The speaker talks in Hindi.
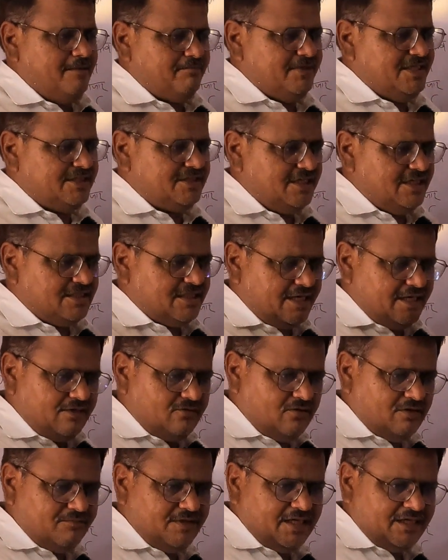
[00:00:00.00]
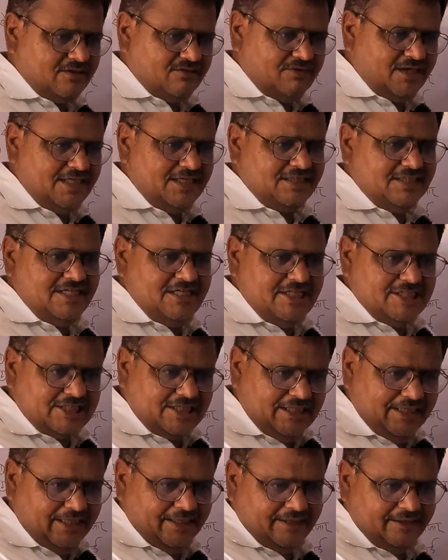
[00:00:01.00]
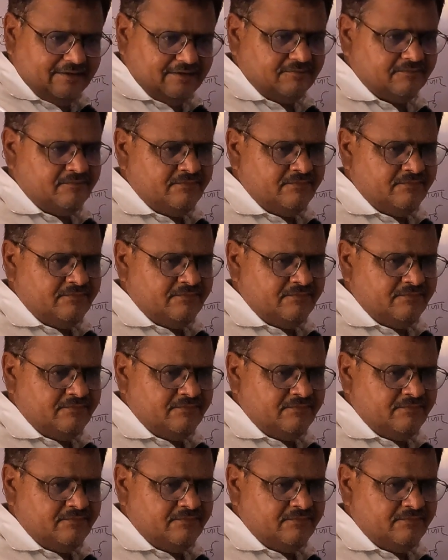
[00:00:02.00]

भी इतनी तारीख को हमने करवाई थी इसकी किले की